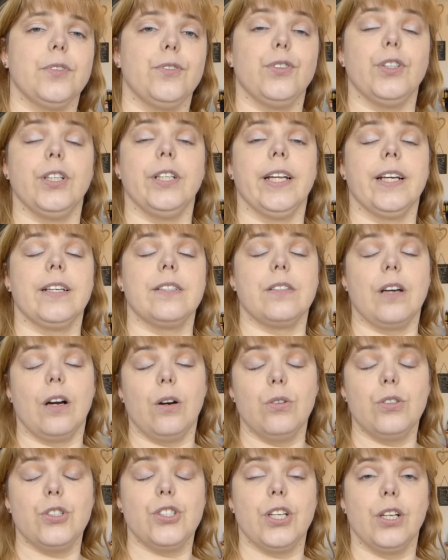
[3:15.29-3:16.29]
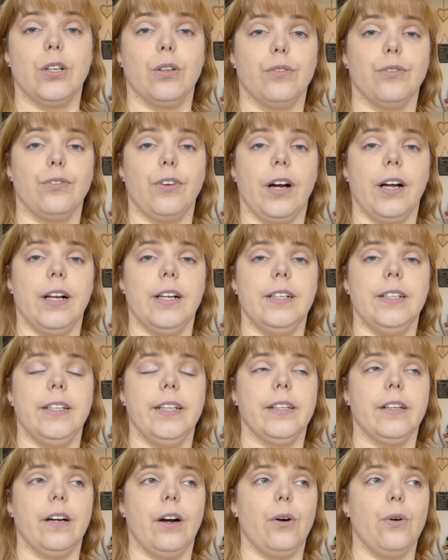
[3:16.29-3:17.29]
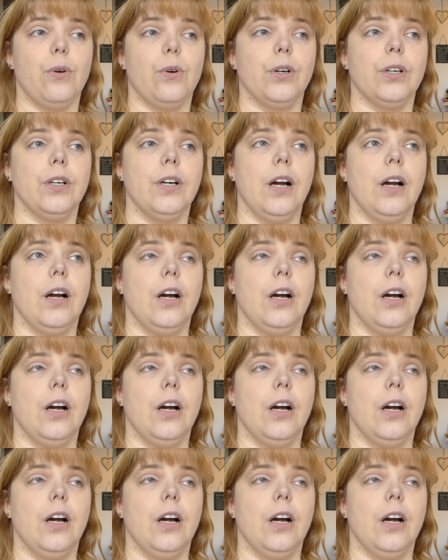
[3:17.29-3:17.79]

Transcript: Für die nächste Ausstellung vor allen Dingen auch.